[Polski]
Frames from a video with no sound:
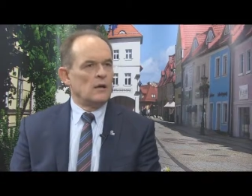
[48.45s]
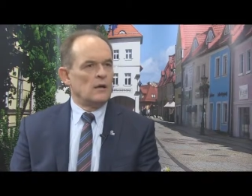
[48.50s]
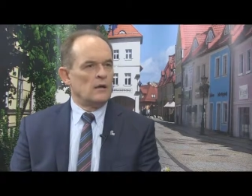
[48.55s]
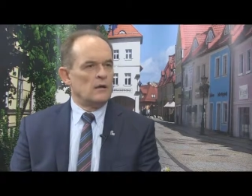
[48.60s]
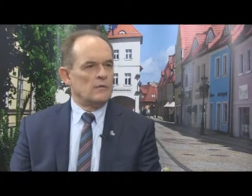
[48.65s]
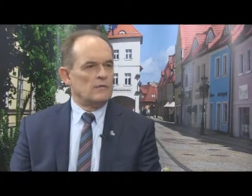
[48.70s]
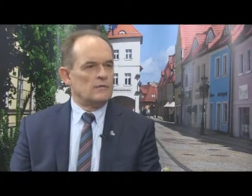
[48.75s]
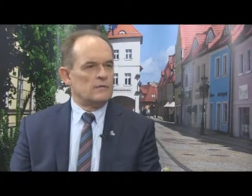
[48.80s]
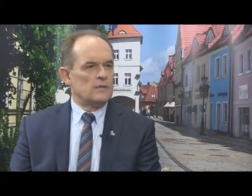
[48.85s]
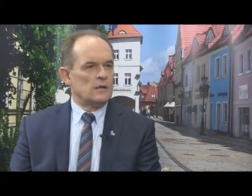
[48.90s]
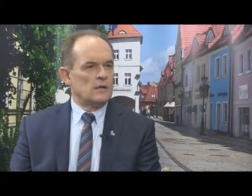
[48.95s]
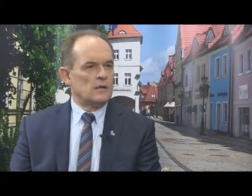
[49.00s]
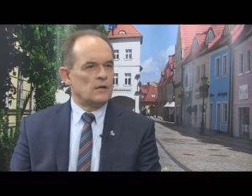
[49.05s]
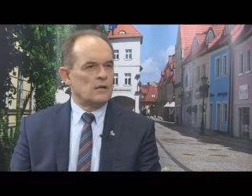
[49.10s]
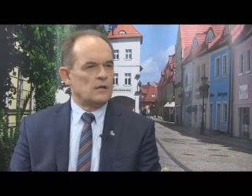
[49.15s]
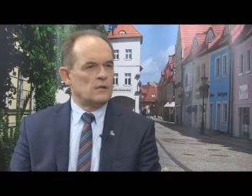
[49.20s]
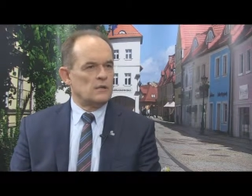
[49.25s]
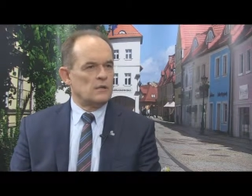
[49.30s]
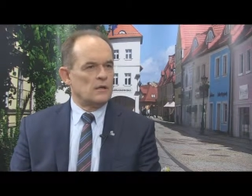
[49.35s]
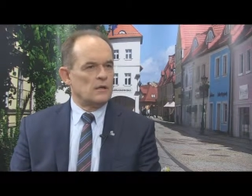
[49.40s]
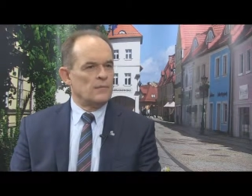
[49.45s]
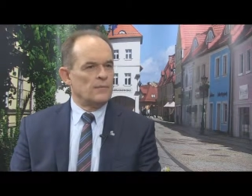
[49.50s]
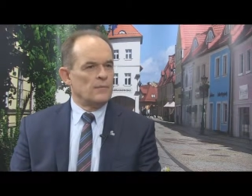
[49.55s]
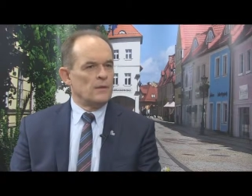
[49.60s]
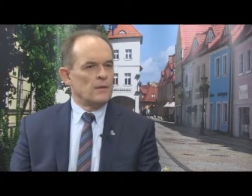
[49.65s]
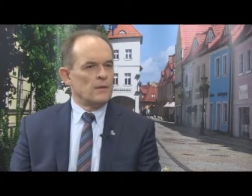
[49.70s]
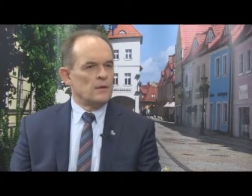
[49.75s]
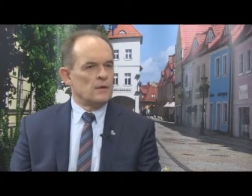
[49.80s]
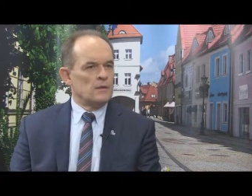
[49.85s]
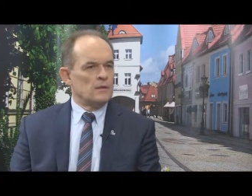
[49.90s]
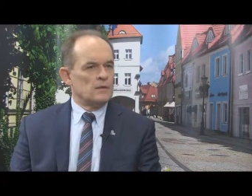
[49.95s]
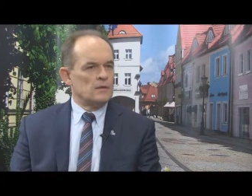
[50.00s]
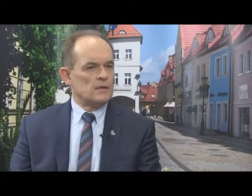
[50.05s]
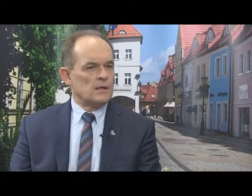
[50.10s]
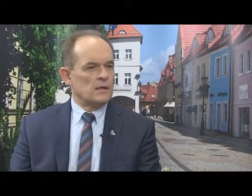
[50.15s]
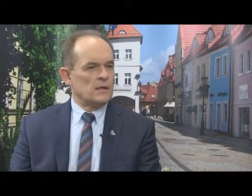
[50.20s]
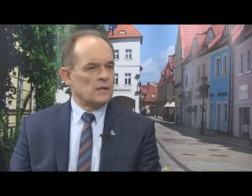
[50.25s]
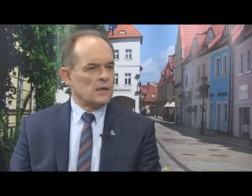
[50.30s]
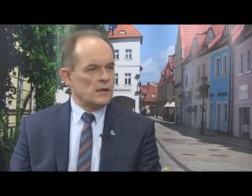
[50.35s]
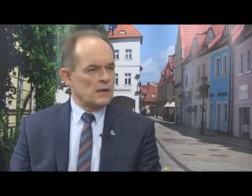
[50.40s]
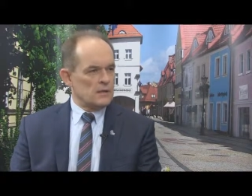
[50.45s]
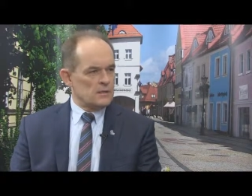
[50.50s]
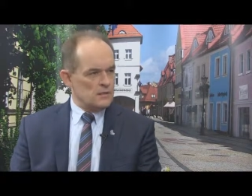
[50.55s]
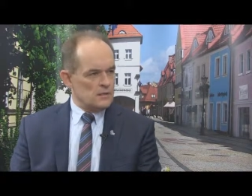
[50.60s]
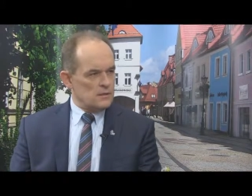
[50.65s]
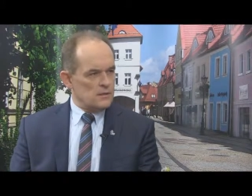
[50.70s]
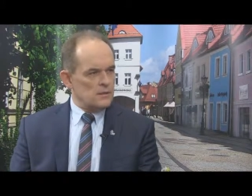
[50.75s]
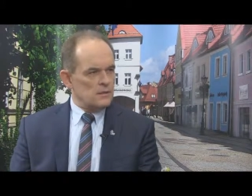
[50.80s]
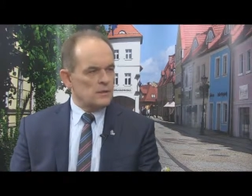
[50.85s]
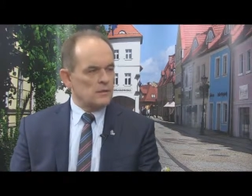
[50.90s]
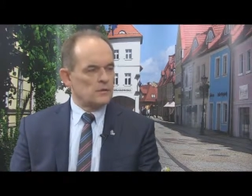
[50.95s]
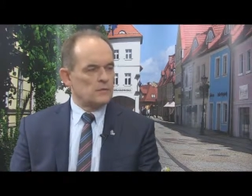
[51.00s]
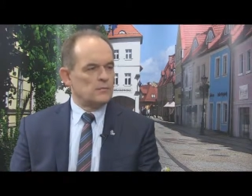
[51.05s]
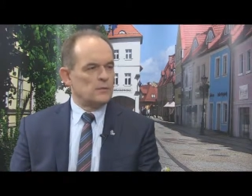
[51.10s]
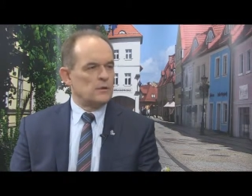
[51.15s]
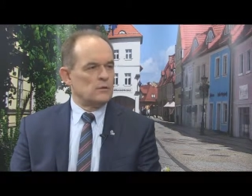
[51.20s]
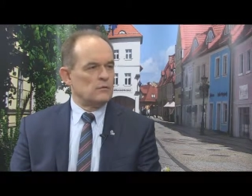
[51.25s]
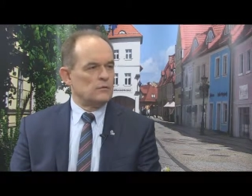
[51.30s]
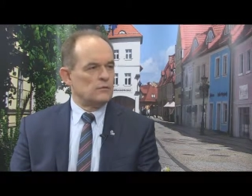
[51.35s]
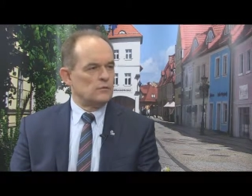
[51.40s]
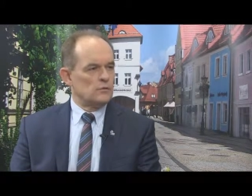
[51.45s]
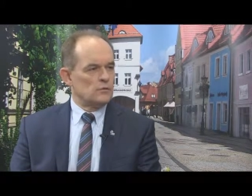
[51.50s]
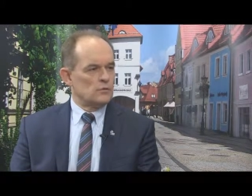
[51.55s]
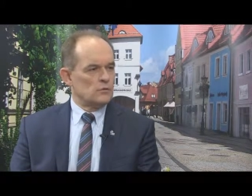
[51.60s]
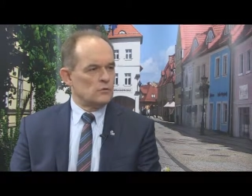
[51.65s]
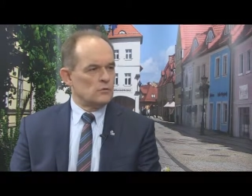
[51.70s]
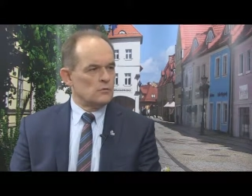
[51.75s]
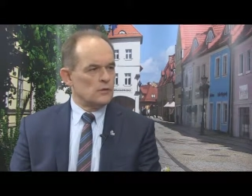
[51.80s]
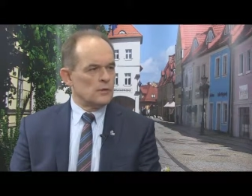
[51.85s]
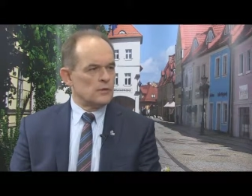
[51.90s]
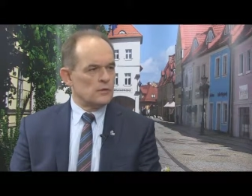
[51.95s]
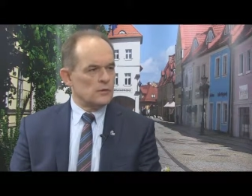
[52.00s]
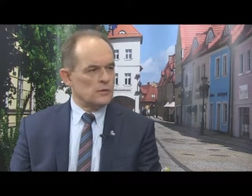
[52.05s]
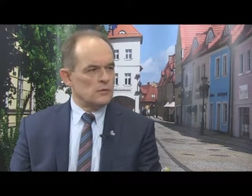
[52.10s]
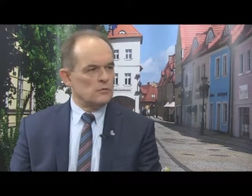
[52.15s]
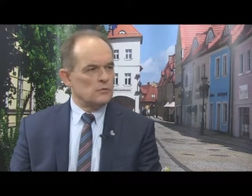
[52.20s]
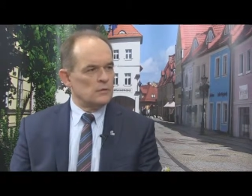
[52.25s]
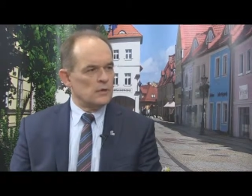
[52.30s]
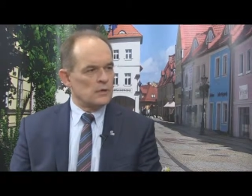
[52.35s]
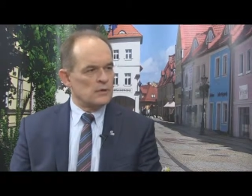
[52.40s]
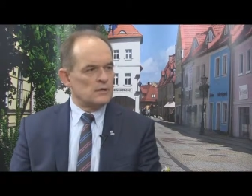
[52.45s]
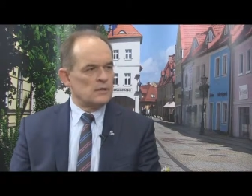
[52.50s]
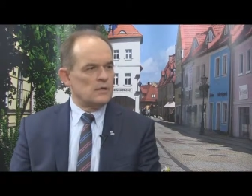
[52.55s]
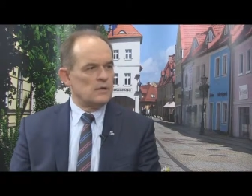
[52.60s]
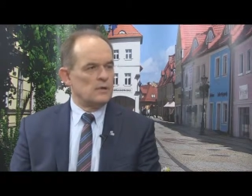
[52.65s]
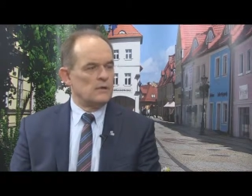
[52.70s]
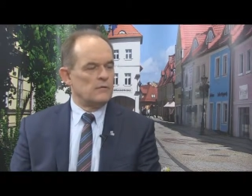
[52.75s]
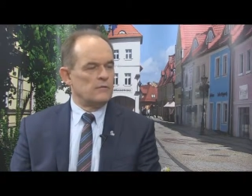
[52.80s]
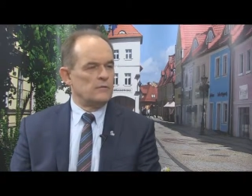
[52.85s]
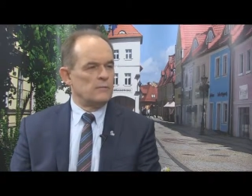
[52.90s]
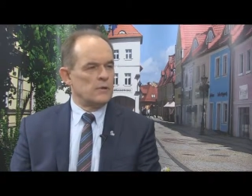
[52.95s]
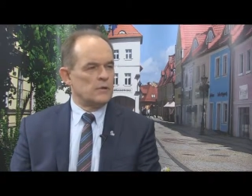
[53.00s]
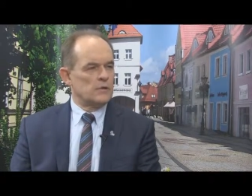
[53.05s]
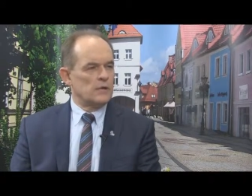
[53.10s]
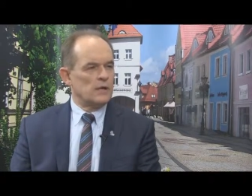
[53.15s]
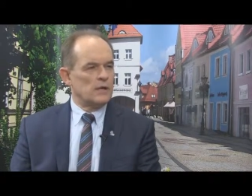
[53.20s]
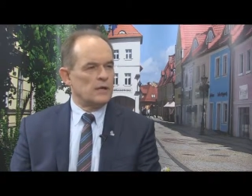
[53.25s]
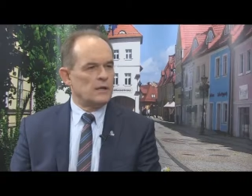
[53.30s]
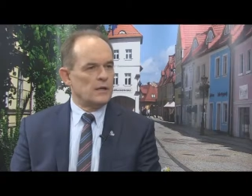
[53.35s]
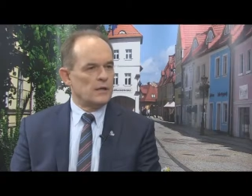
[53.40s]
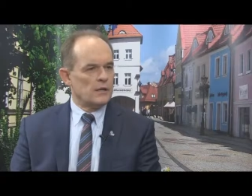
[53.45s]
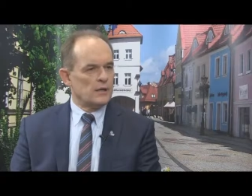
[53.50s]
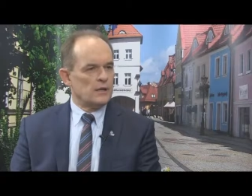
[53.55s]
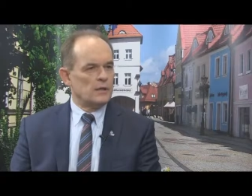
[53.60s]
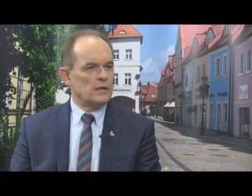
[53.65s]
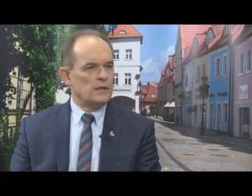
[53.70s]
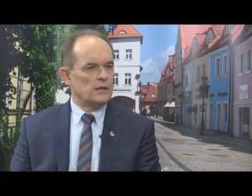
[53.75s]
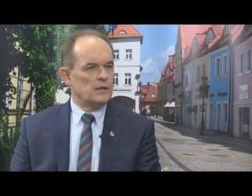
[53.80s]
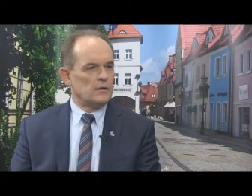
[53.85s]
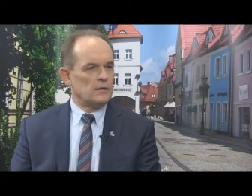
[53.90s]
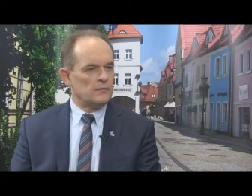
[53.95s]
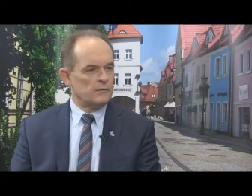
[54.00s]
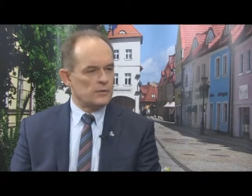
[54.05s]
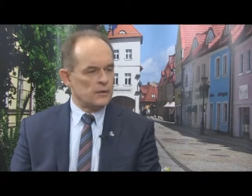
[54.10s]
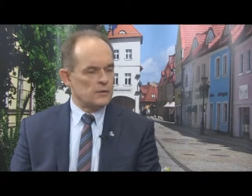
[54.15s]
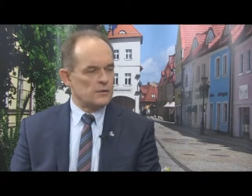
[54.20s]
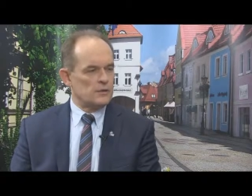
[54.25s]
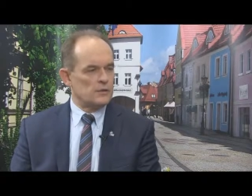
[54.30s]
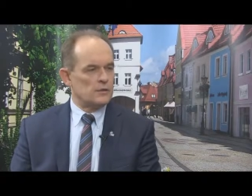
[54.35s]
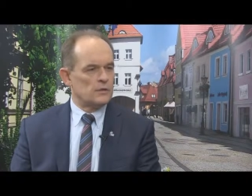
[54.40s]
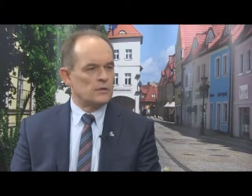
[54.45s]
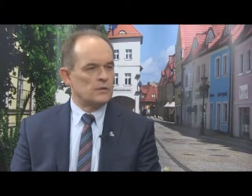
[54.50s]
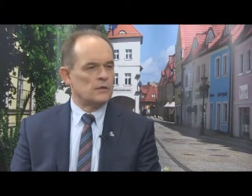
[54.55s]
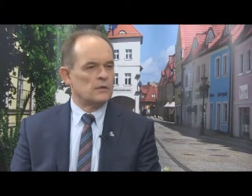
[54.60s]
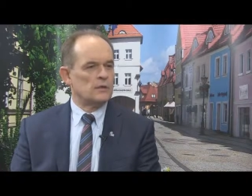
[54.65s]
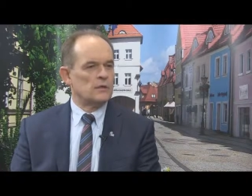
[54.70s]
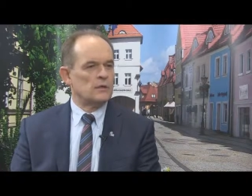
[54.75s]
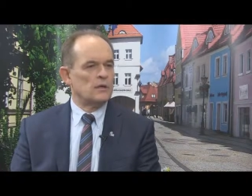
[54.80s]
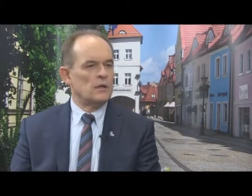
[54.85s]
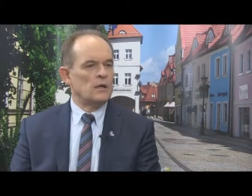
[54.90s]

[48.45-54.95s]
e, w zakresie e, segregacji odpadów u źródła, czyli u nas w mieszkaniach, w naszych